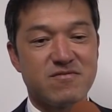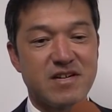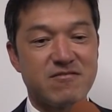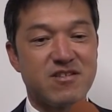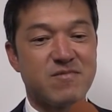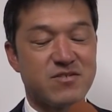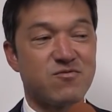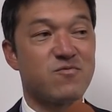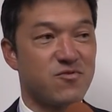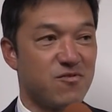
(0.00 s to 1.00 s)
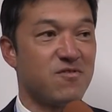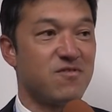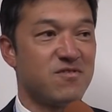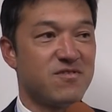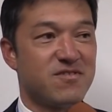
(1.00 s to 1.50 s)
楽天にいます則本
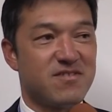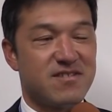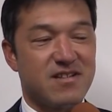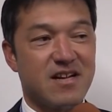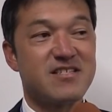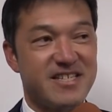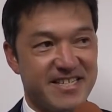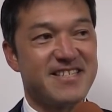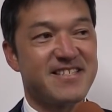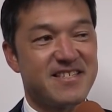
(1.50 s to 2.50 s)
兄